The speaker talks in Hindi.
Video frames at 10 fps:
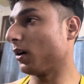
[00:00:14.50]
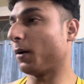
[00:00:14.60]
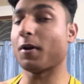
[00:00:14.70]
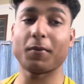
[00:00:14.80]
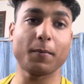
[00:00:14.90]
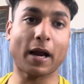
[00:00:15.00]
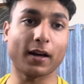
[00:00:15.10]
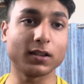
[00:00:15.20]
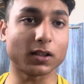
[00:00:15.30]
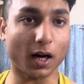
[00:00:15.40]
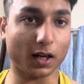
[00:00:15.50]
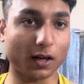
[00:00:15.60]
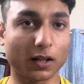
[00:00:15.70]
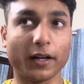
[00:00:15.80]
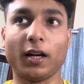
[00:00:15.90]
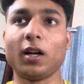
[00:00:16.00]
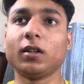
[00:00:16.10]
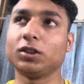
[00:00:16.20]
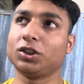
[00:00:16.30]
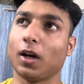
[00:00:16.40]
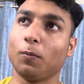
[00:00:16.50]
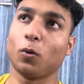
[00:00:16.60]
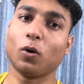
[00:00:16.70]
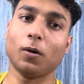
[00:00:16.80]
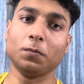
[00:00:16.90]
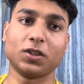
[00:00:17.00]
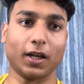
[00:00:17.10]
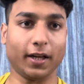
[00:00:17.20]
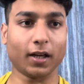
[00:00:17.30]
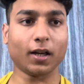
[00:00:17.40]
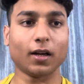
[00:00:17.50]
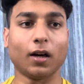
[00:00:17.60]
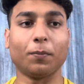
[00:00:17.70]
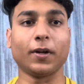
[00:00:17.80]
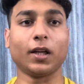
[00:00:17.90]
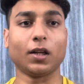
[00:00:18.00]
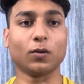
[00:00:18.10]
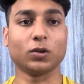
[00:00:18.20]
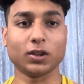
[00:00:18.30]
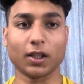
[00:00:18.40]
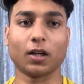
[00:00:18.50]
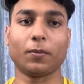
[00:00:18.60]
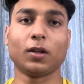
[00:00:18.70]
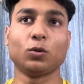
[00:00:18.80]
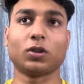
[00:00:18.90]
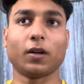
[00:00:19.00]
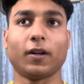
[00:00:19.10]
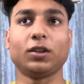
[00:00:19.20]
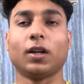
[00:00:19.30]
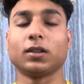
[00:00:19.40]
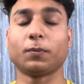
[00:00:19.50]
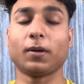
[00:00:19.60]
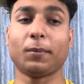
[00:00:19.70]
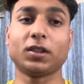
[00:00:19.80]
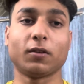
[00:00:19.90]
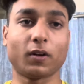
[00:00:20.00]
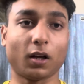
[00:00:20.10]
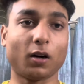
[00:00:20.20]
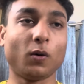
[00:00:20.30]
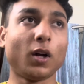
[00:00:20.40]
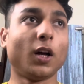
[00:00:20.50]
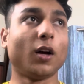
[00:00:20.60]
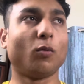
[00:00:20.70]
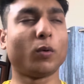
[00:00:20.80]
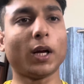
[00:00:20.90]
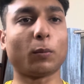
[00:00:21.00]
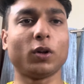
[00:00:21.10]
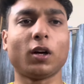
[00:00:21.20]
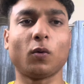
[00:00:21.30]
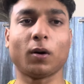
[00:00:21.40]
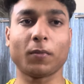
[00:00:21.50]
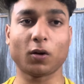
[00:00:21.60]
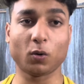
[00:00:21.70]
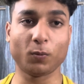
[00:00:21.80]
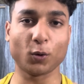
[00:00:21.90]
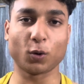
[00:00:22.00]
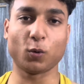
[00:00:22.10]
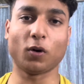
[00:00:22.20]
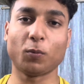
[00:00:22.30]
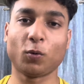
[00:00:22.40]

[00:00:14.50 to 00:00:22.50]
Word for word: अभी अपनी पैकिंग स्टार्ट करते हैं शाम को हम चलेंगे अपनी उसी जगह पर दूसरे वाले जहाँ पर मैं शिफ्ट कर रहा हूँ वो भी आपको दिखाऊँगा अपना रूम टूर दूँगा